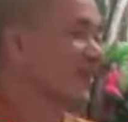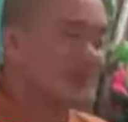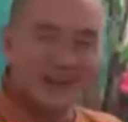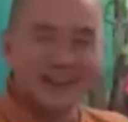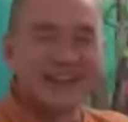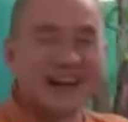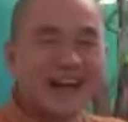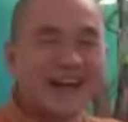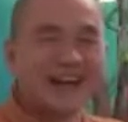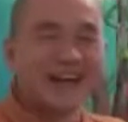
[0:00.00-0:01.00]
lúc mà
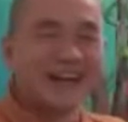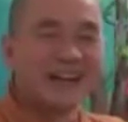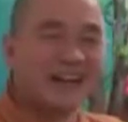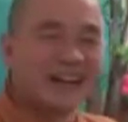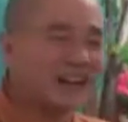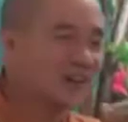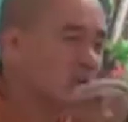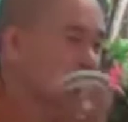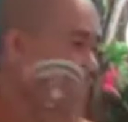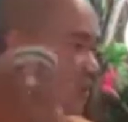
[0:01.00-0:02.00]
gà
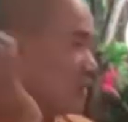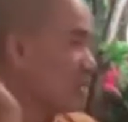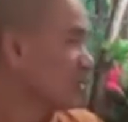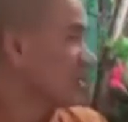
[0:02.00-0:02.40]
là ui